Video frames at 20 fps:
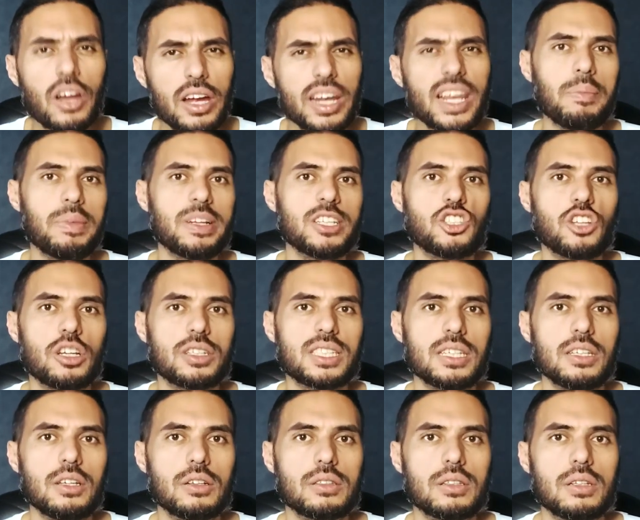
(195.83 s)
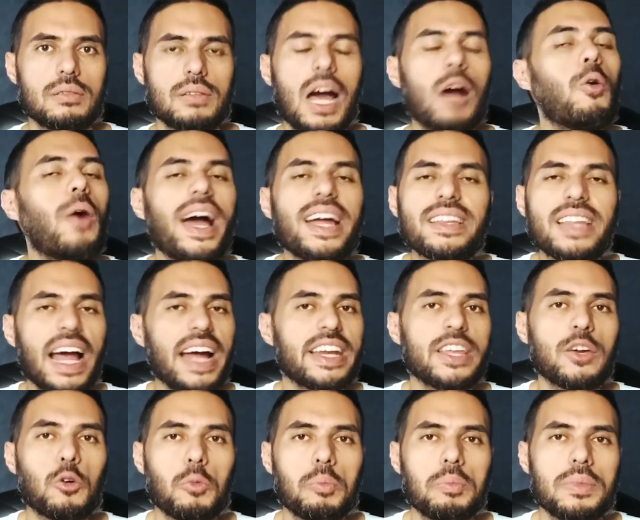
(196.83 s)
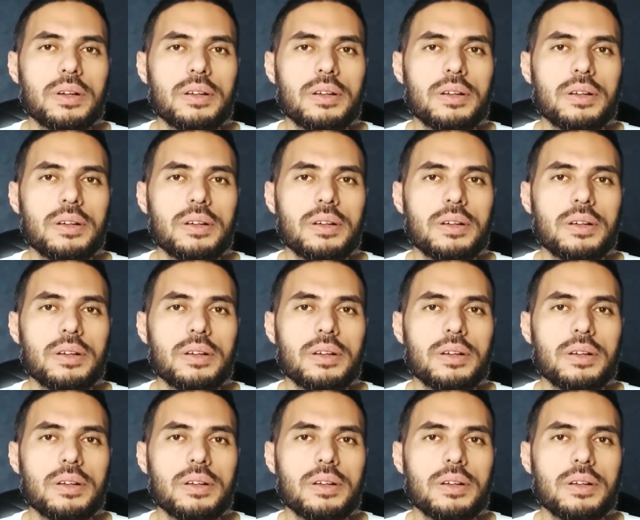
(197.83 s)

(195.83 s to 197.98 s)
طالع من الشخصيات او حتى عليهم